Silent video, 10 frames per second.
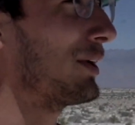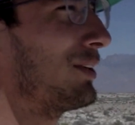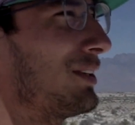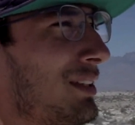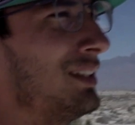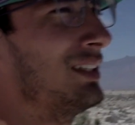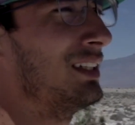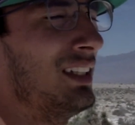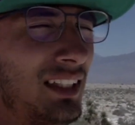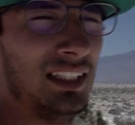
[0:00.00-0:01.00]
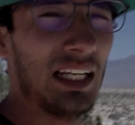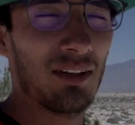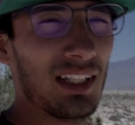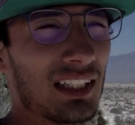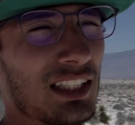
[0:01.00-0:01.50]
pero ya no
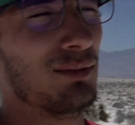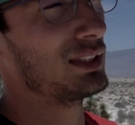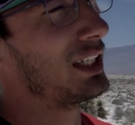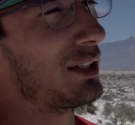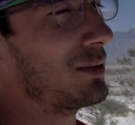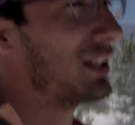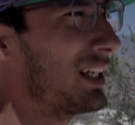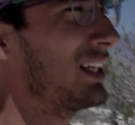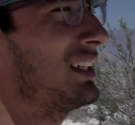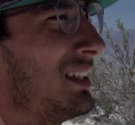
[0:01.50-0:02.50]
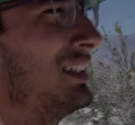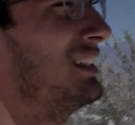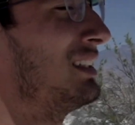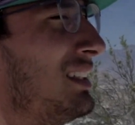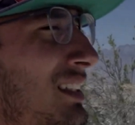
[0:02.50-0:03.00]
alcanzamos a recorrer
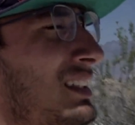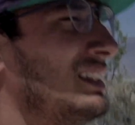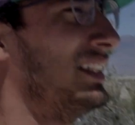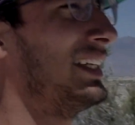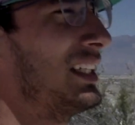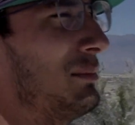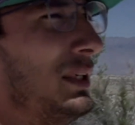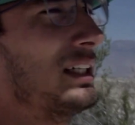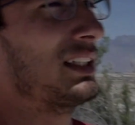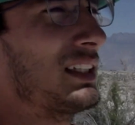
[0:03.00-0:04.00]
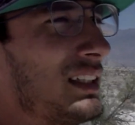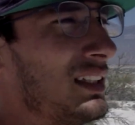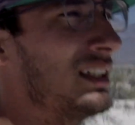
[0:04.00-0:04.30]
esa parte.